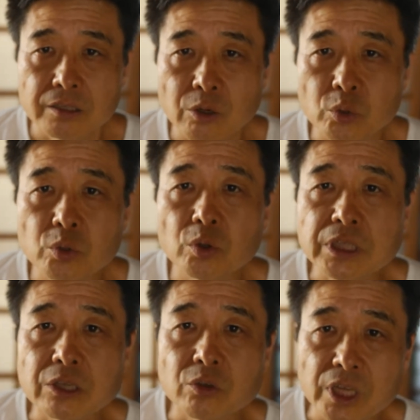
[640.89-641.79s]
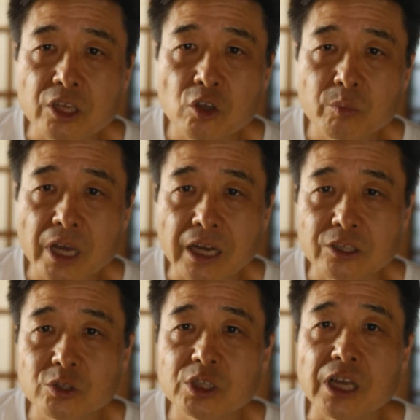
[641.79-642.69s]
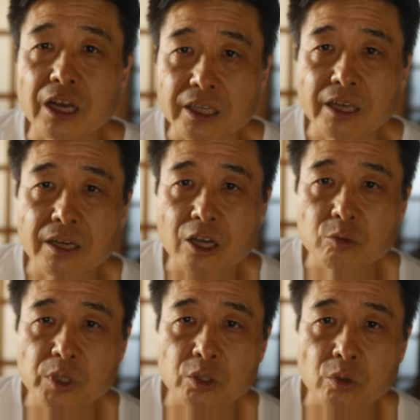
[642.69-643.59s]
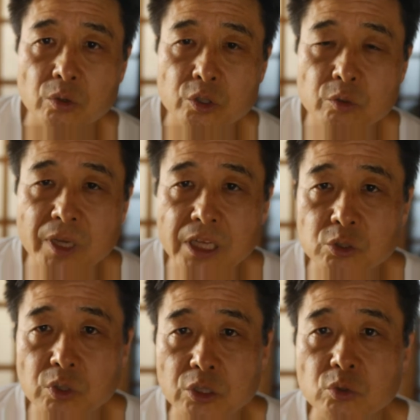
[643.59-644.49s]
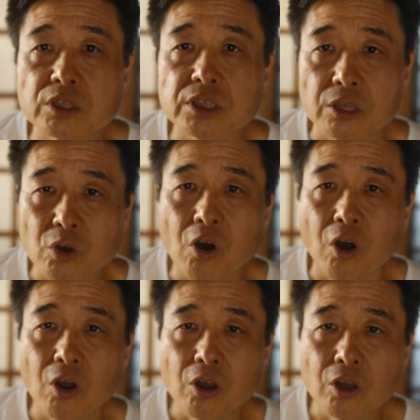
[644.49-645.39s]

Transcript: でお父さんのね清宮克幸さんがねラグビーの有名な人だそうですけど